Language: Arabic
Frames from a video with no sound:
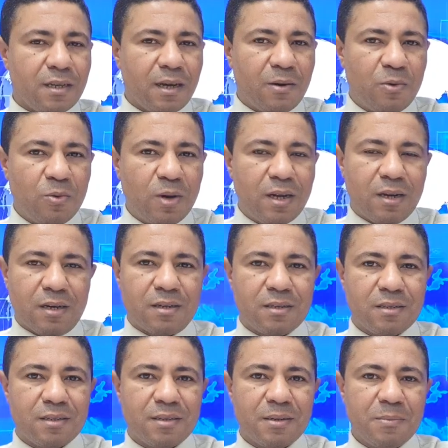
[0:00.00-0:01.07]
أولا
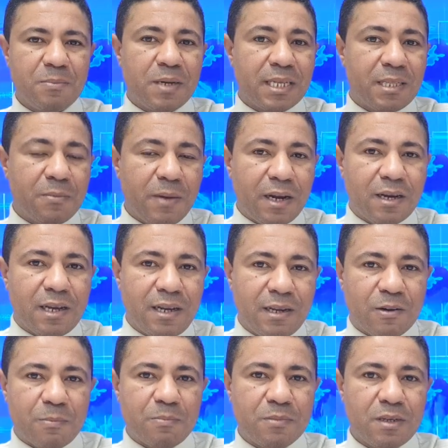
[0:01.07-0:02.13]
بغيت نبارك
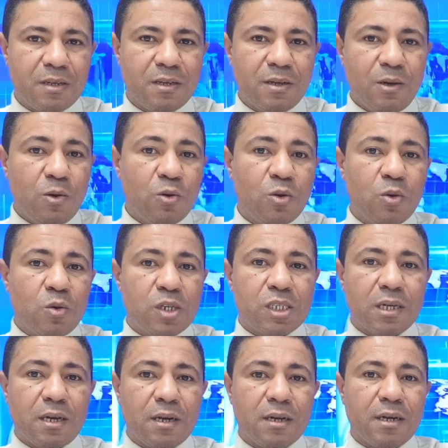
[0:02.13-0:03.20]
لكم حلول
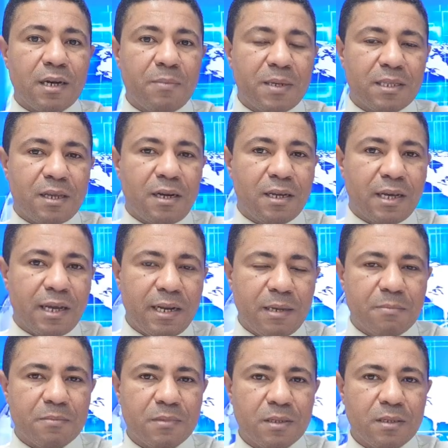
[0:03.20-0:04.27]
شهر رمضان
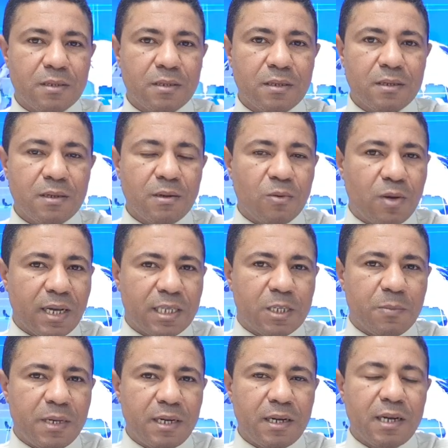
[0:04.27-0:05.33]
الكريم
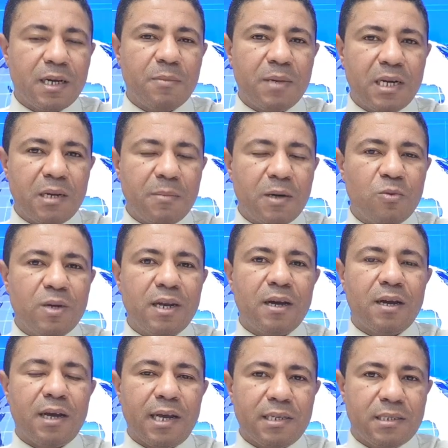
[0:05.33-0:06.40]
وكنتمنى من المولى
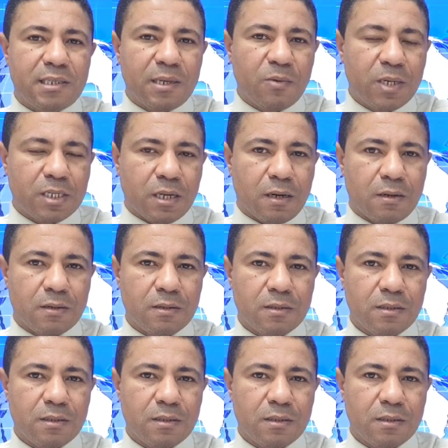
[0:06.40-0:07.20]
عز وجل